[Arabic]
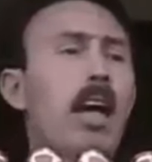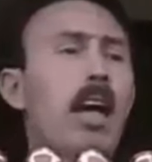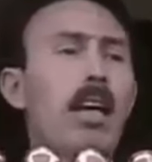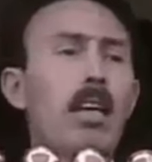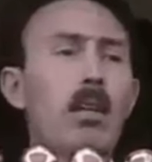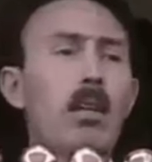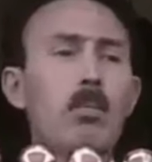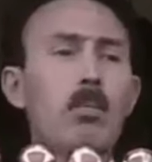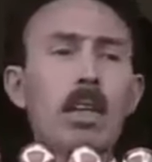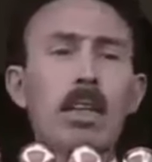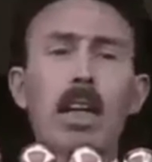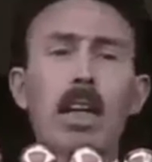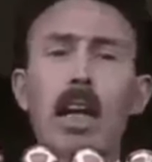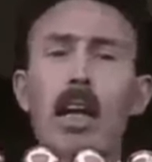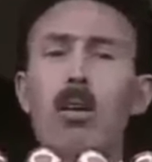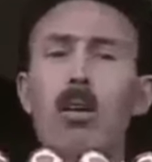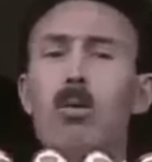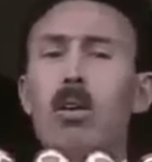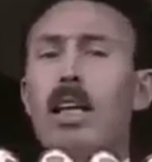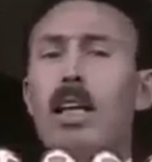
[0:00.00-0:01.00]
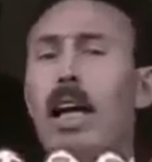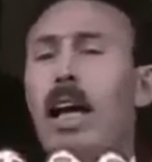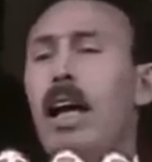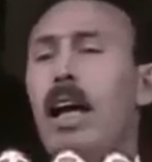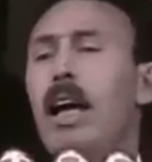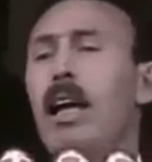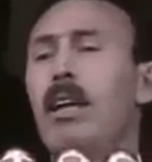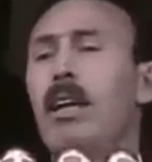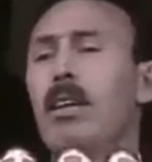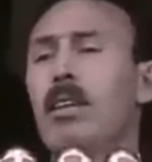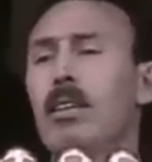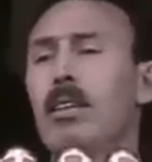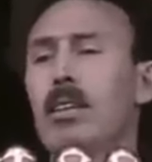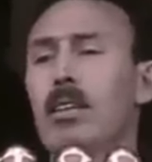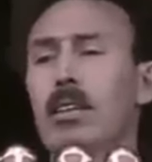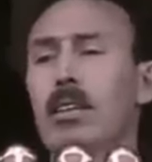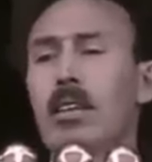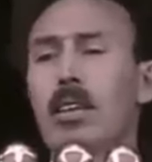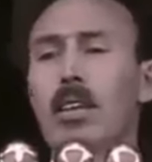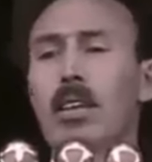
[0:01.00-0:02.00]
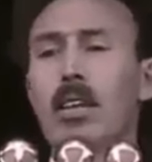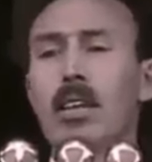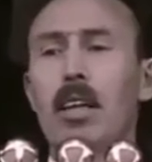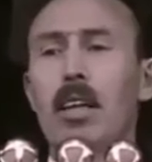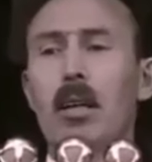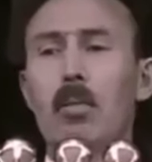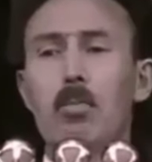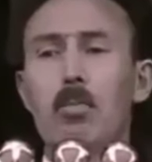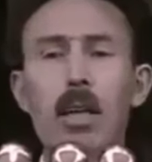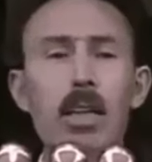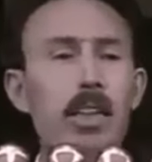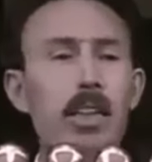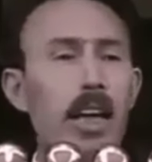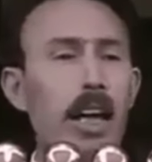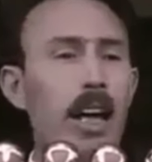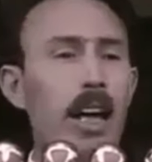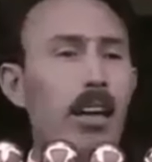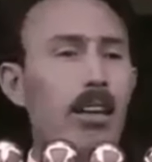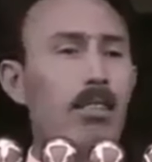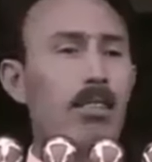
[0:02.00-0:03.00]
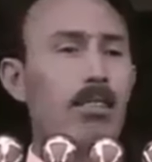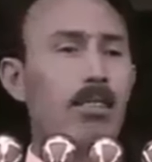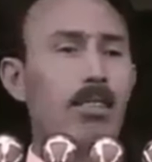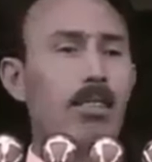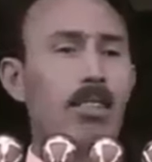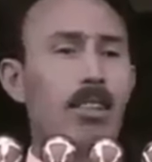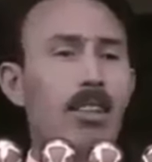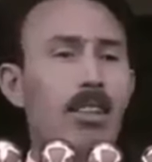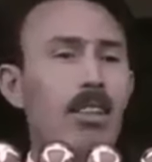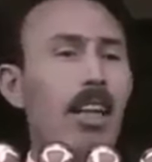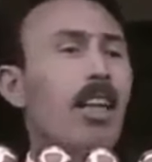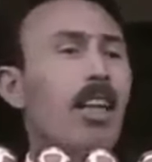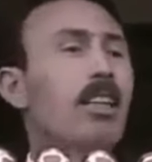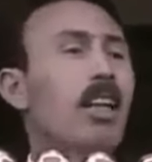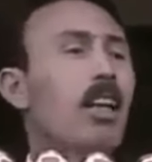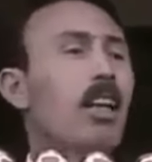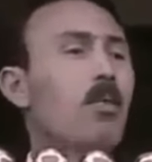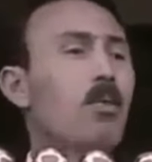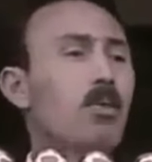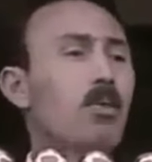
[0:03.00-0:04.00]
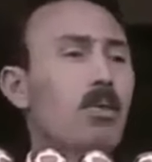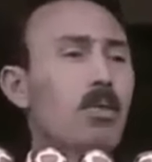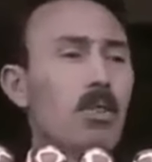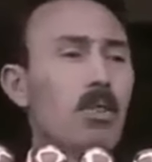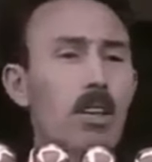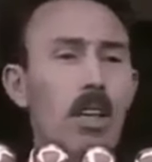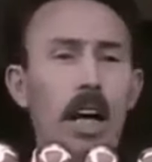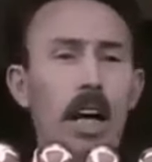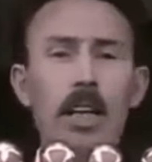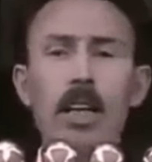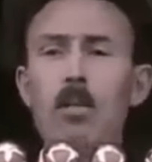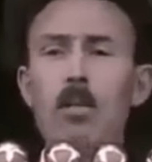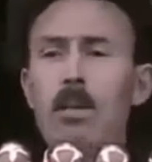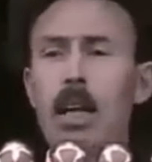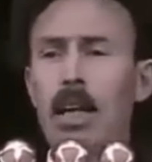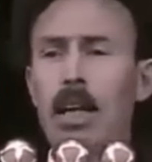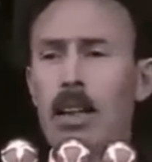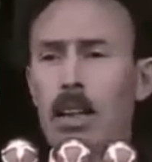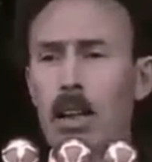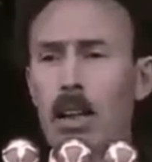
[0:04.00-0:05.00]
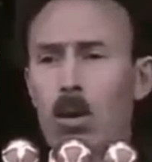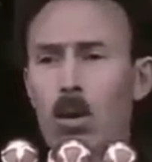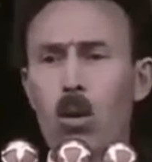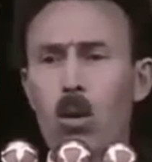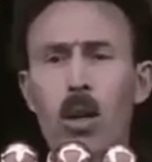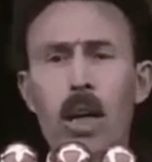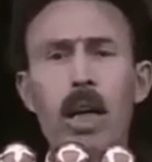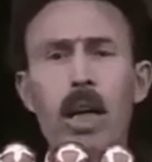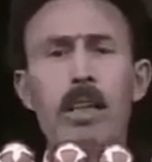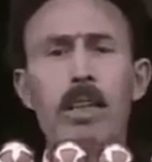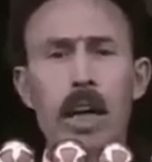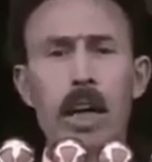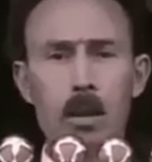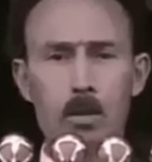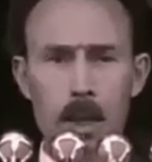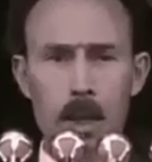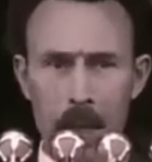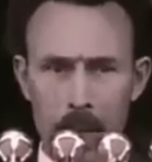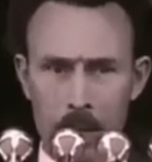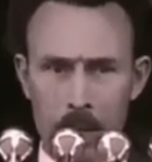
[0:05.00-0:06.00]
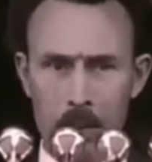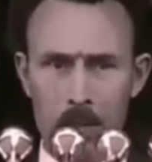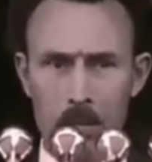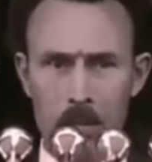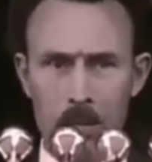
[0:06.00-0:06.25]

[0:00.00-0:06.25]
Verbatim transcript: هذه المنطقه على كل حال اسمع منطقه تختلف عن المناطق الاخرى نتاع البلاد